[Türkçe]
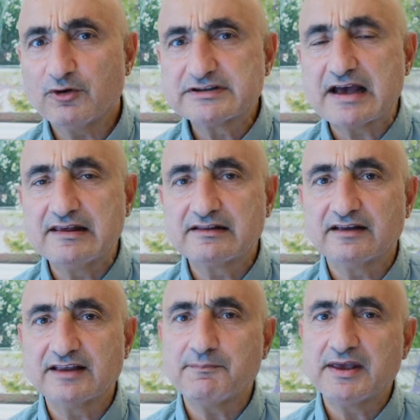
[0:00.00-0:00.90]

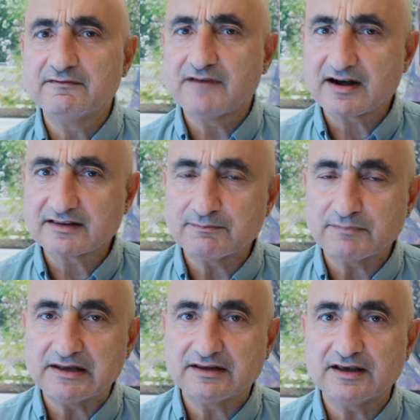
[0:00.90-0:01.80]
Özellikle de benim
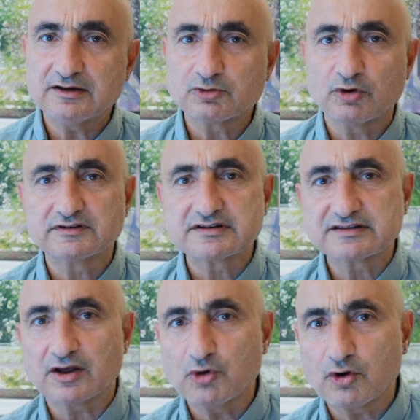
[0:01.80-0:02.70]
verdiğim bilgi
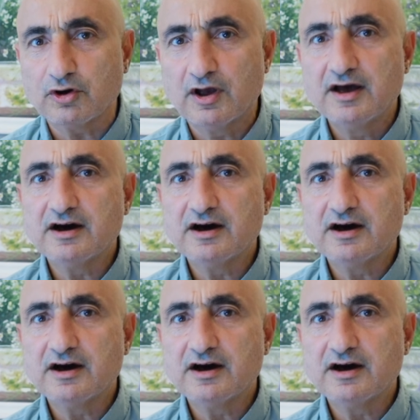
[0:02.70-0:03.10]
Reuters'ta yok.